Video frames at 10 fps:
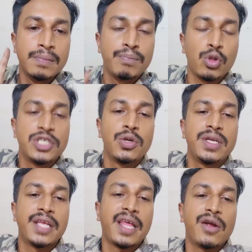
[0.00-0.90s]

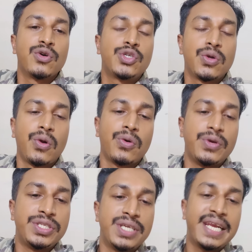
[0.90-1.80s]
প্রতিযোগিতায় তারা অংশগ্রহণ
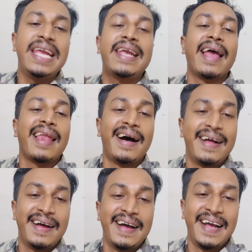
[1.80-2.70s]
করছে কি খেলা
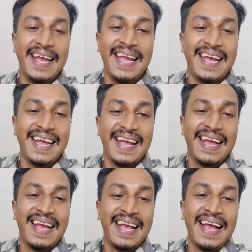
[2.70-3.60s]
হ্যাঁ
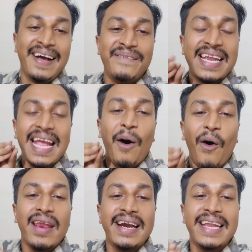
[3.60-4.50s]
মানে
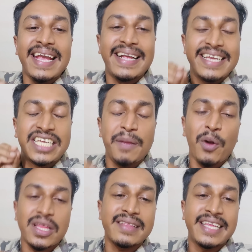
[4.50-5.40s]
অলরেডি এই কৃষি
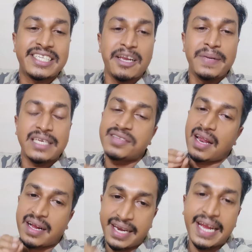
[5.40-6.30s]
প্রধান দেশের ভিতরে
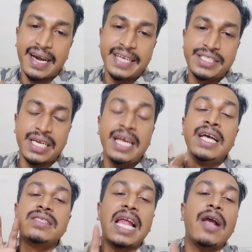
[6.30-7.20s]
যারা ক্রিকেট আনছে
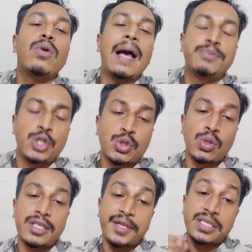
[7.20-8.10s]
তারা এখন আফসোস
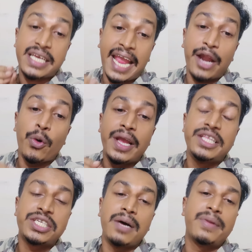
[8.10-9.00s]
করতেছে যে কেন এই
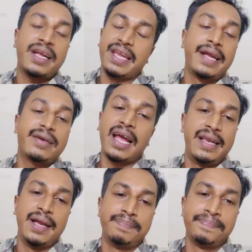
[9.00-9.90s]
দেশে আমরা ক্রিকেটটা
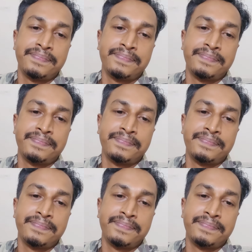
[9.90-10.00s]
আনলাম